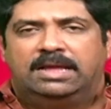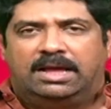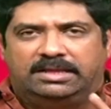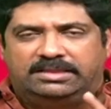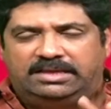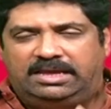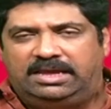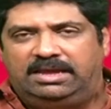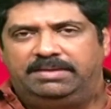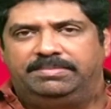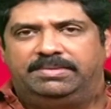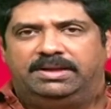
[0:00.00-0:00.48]

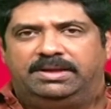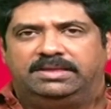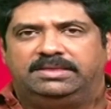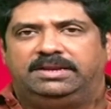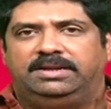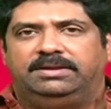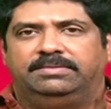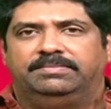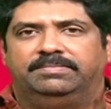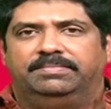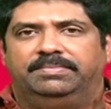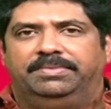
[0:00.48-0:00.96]
அதே
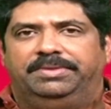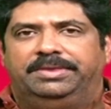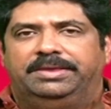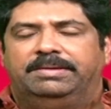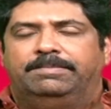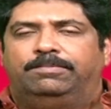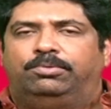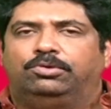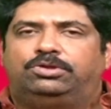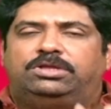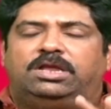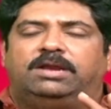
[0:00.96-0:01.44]
மாதிரி
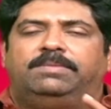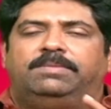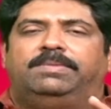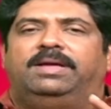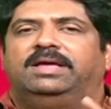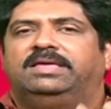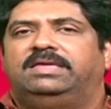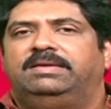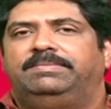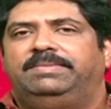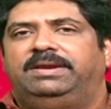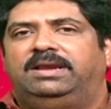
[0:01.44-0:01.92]
புத்திர
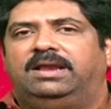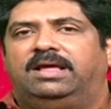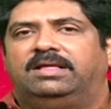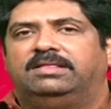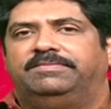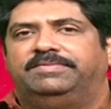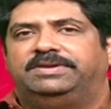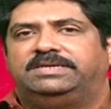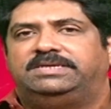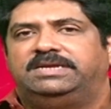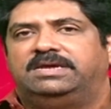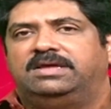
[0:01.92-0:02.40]
பாக்கியம்
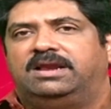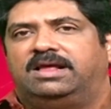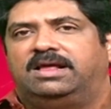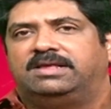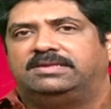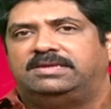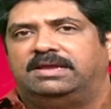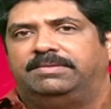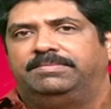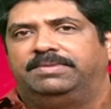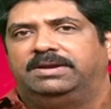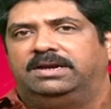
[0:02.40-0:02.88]
இல்லாத
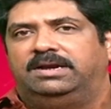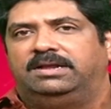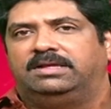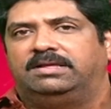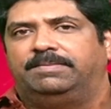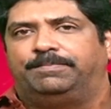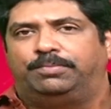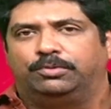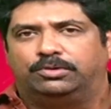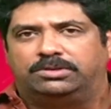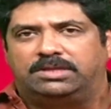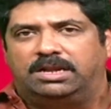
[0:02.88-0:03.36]
விருச்சிகராசி
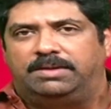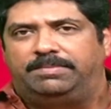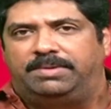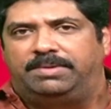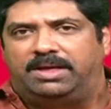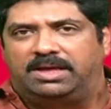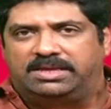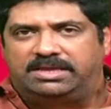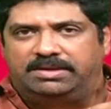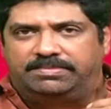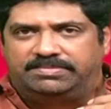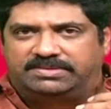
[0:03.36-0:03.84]
என்பவர்களுக்கு புத்திர
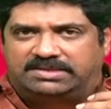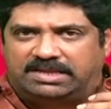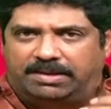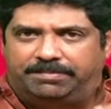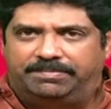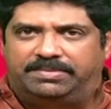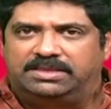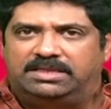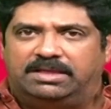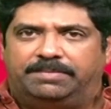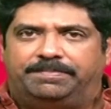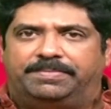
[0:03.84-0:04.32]
பாக்கியம்
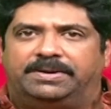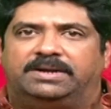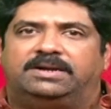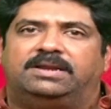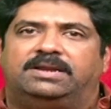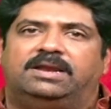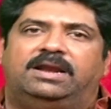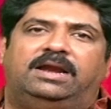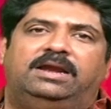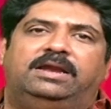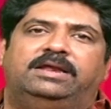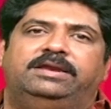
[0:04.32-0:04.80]

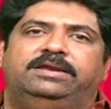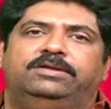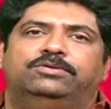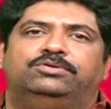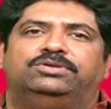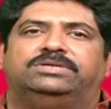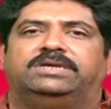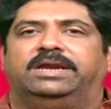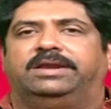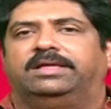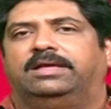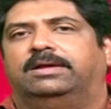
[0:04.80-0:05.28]
சம்பந்தப்பட்ட நல்ல
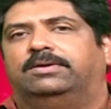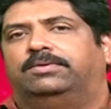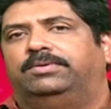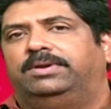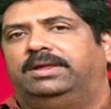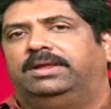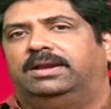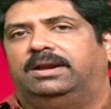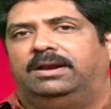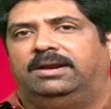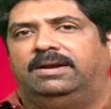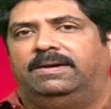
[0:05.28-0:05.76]
நியூஸ்
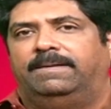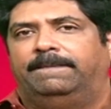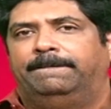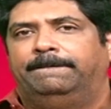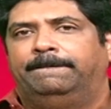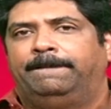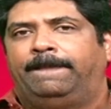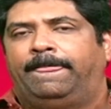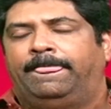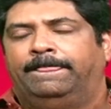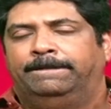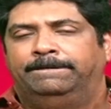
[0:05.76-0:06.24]
கிடைக்கக்கூடிய நாள்
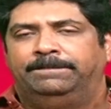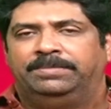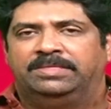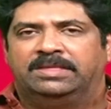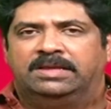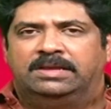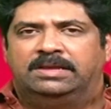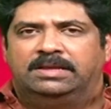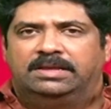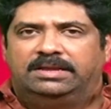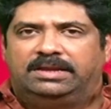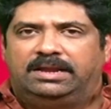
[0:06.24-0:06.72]

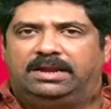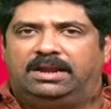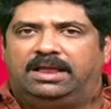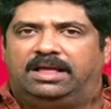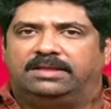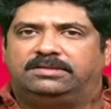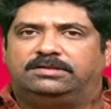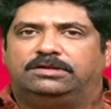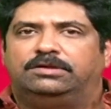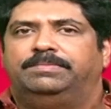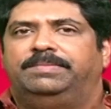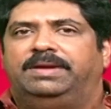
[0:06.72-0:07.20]

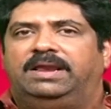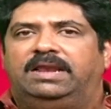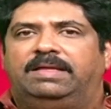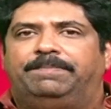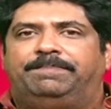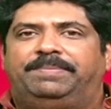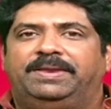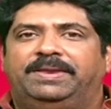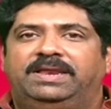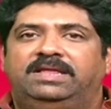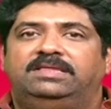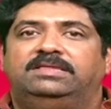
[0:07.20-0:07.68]
எல்லாத்துக்கும் மேலே
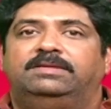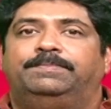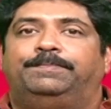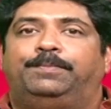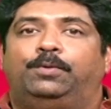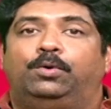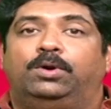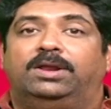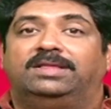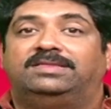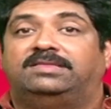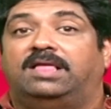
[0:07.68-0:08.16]
பிரிந்து
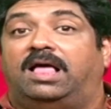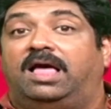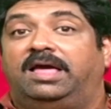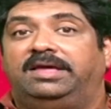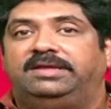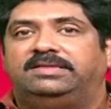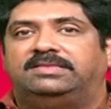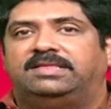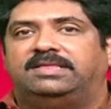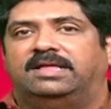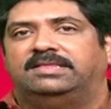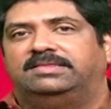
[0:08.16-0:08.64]
போன
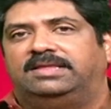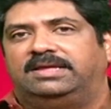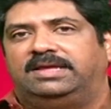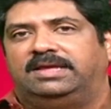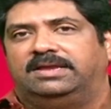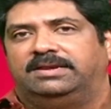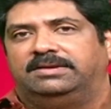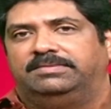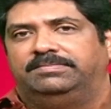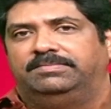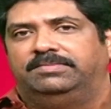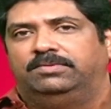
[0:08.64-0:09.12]
தாய்
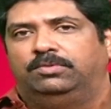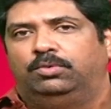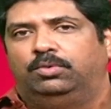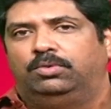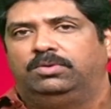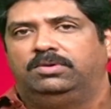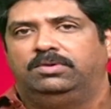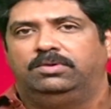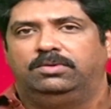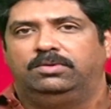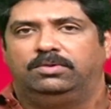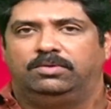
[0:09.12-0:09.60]
தந்தையர்
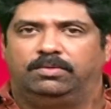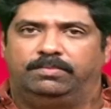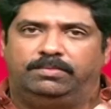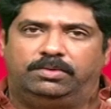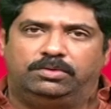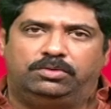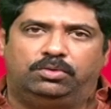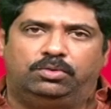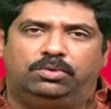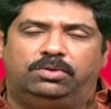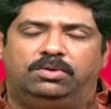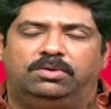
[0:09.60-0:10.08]
ஒரு ரொம்ப
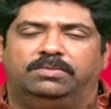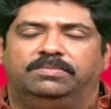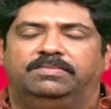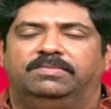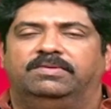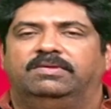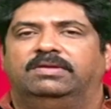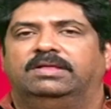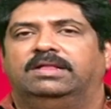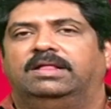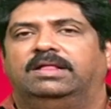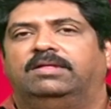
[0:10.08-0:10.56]
தூரம்
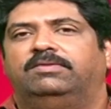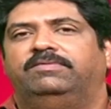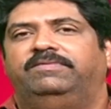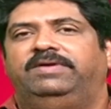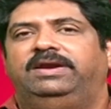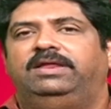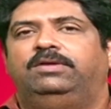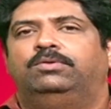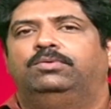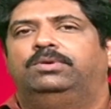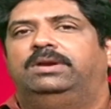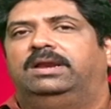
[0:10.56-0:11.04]
அதாவது
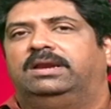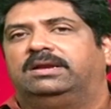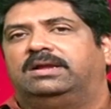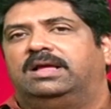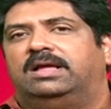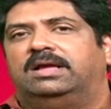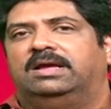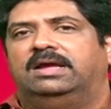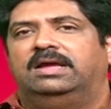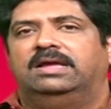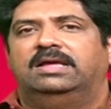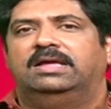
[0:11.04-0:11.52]
வெளியூரில்
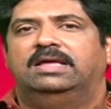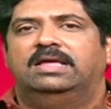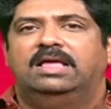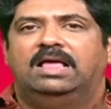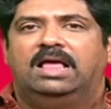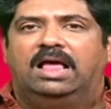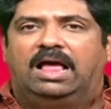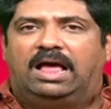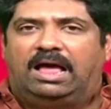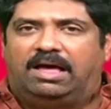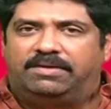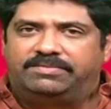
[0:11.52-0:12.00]
இருக்காங்க
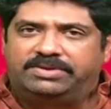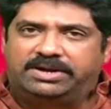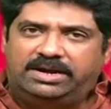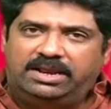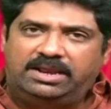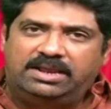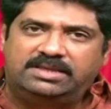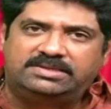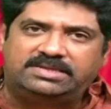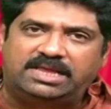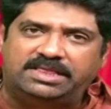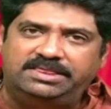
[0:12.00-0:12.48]

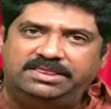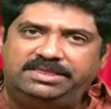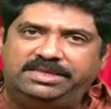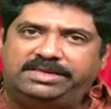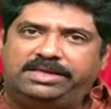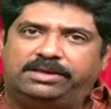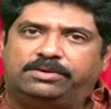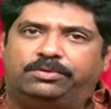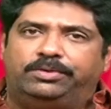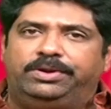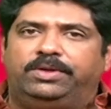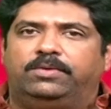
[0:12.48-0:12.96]
அவர்களெல்லாம்
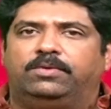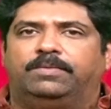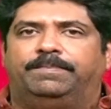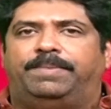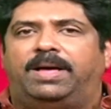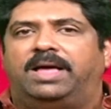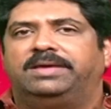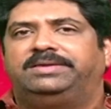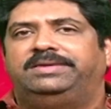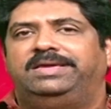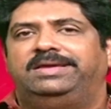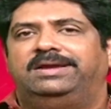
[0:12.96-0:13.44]
சந்திக்கக்கூடிய ஒரு
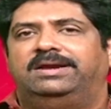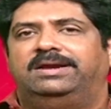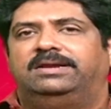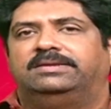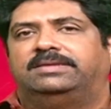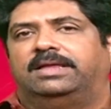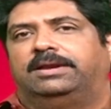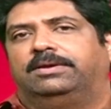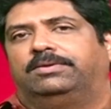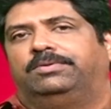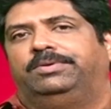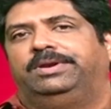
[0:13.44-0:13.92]

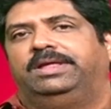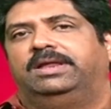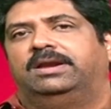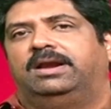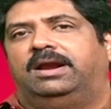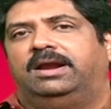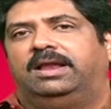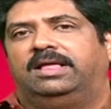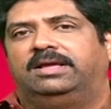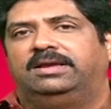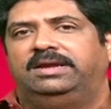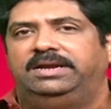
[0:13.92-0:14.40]
பாக்கியங்கள் தரக்கூடிய
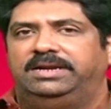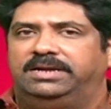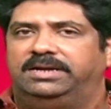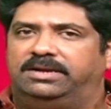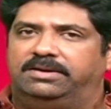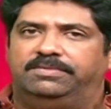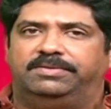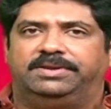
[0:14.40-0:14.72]
நாளாக இன்று